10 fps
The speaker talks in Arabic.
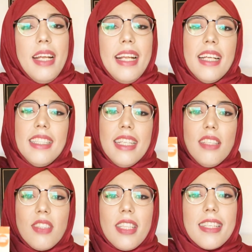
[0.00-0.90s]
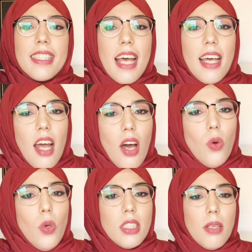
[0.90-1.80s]
اي هذه هذه في الدار
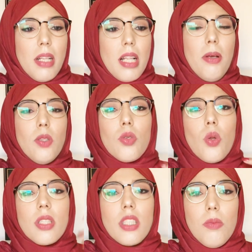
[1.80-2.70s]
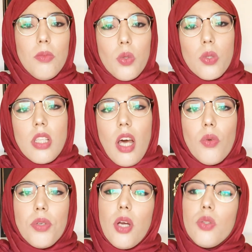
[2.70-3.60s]
سهله وحتى البنات اللي ما عندهمش الوقت انهم يمشيو
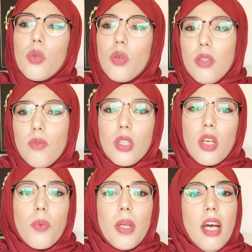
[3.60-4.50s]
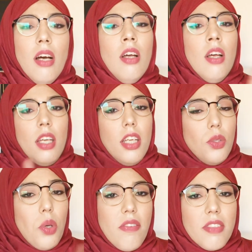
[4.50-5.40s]
للصالون وياخذوا الرونديفو ديك الروينه
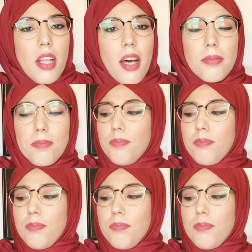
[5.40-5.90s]
يديروها في الدار